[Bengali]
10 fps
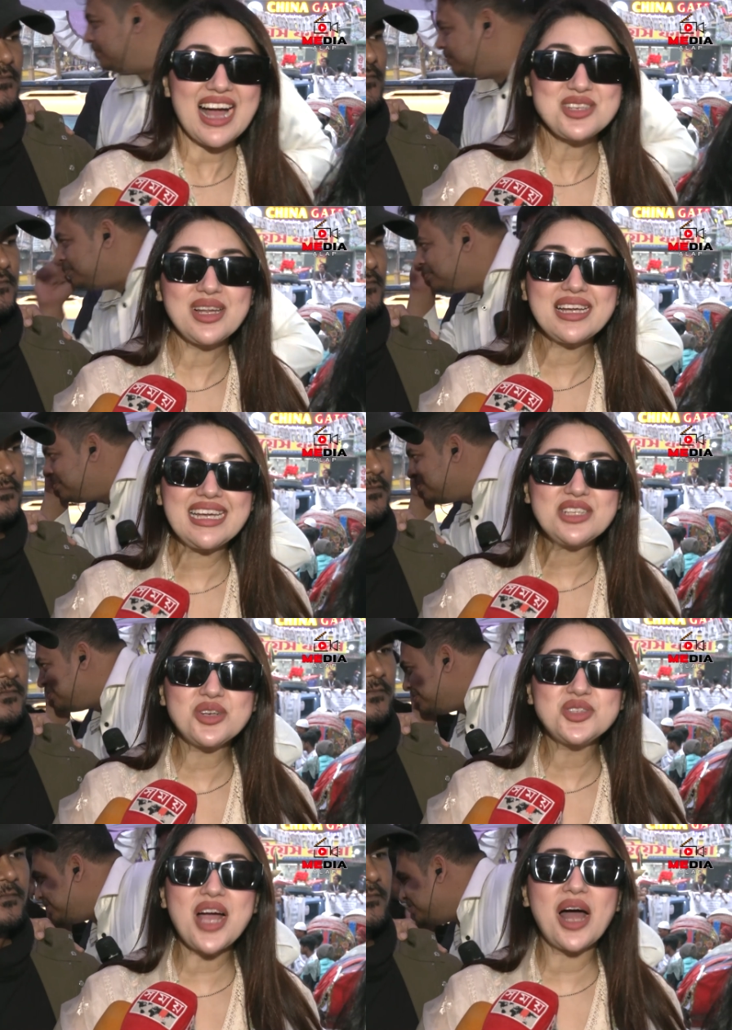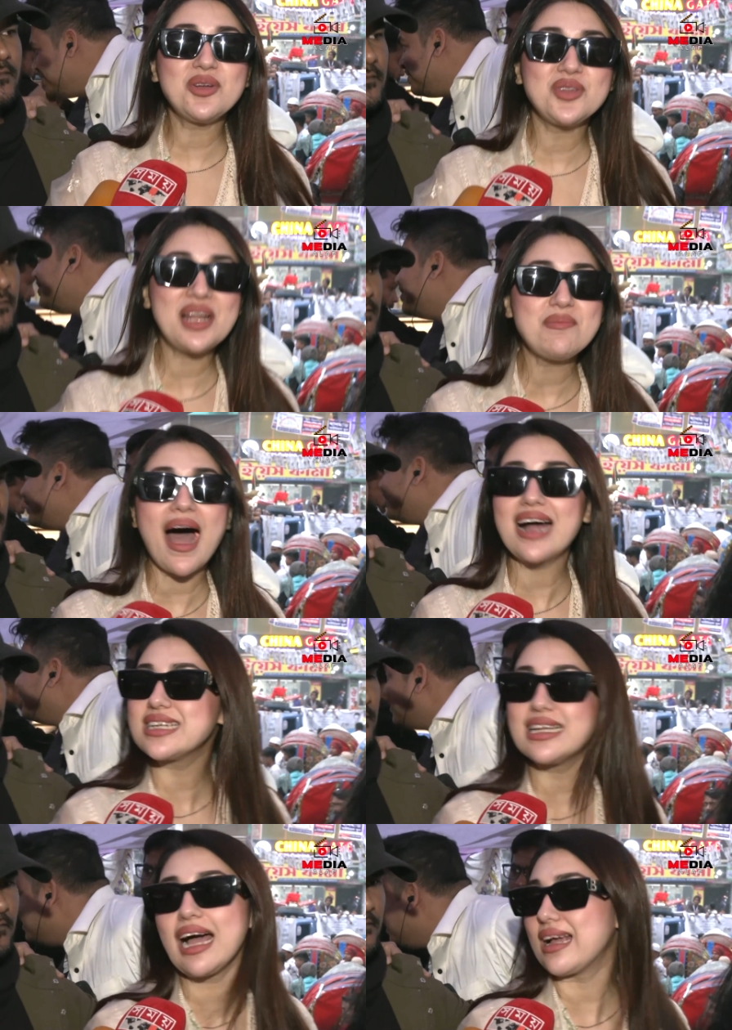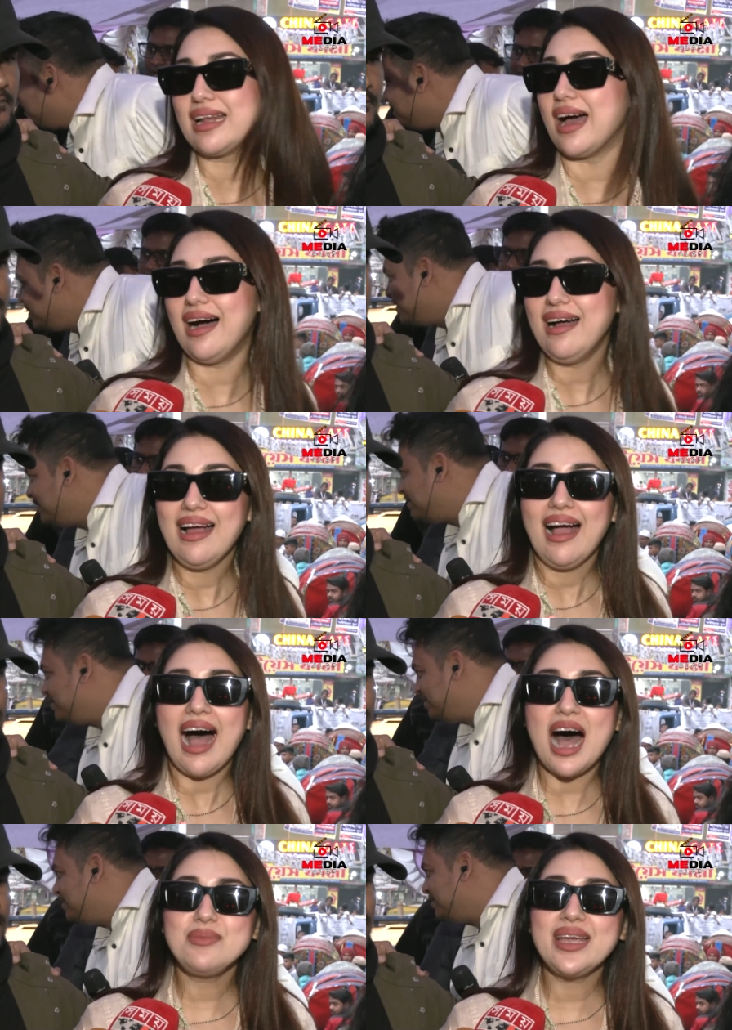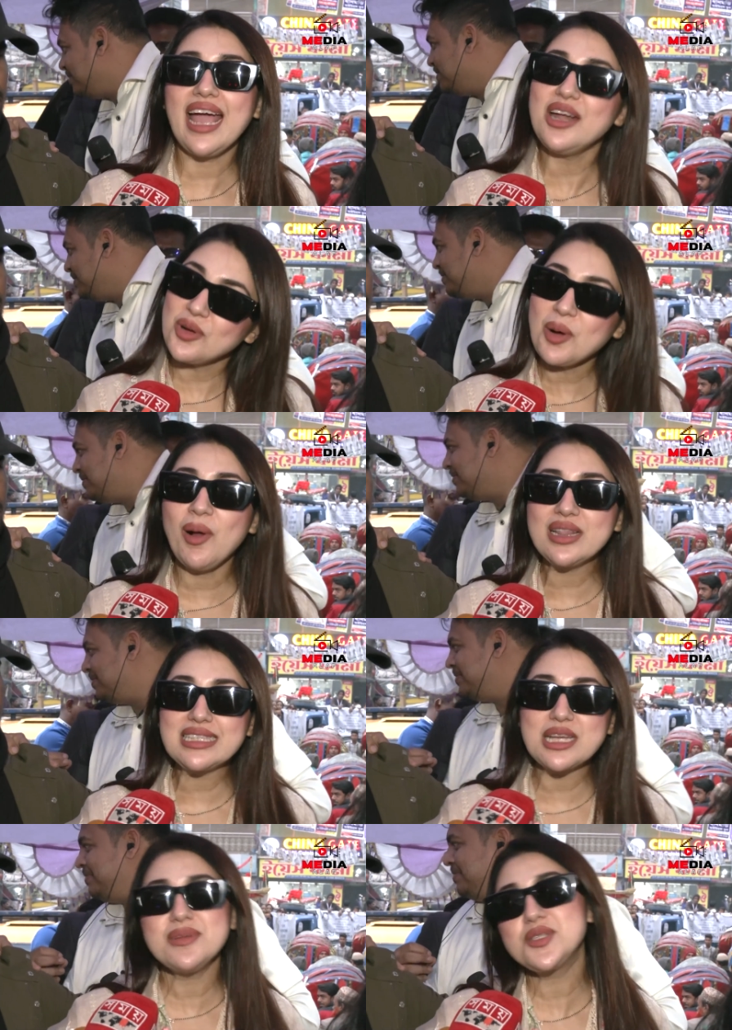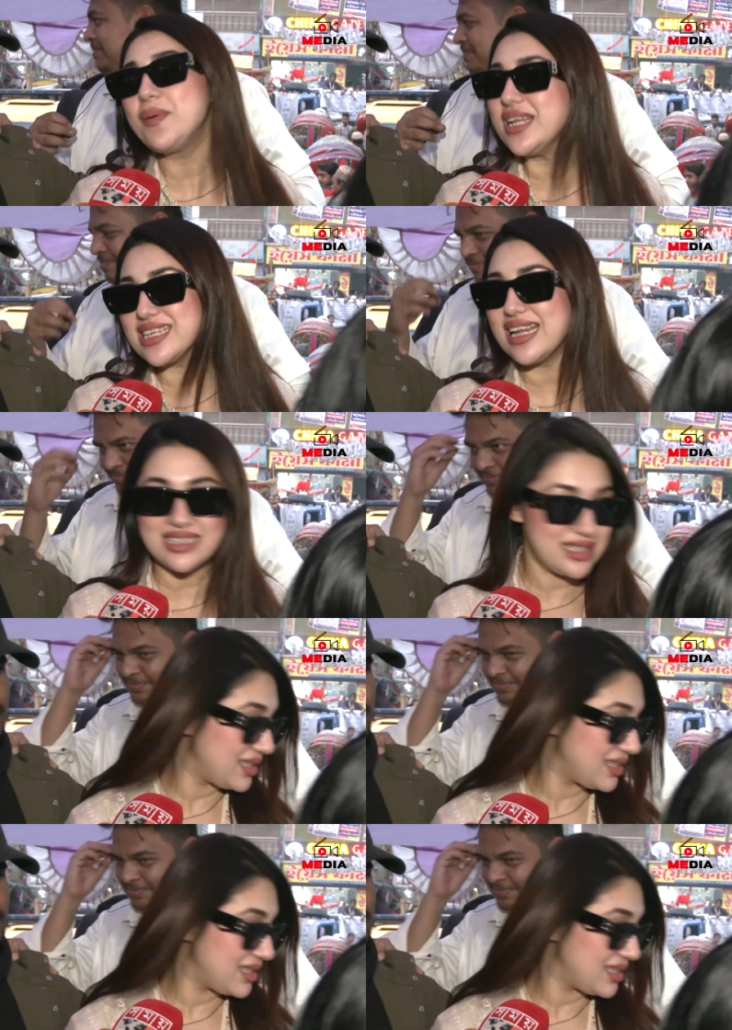আসলে কিছু কিছু আনন্দ না ভাষা থাকে না আমি এটুকু বলতে চাই আমি স্পিচলেস